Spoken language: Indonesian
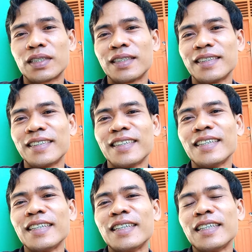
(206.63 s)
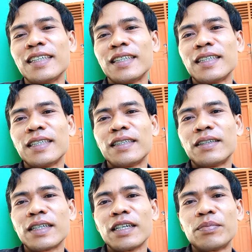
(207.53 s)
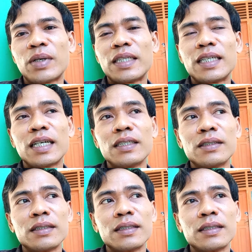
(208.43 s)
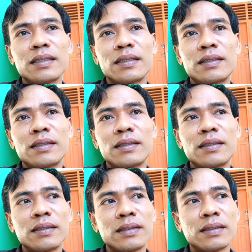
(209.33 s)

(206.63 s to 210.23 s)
oke okay, perhatikan uh,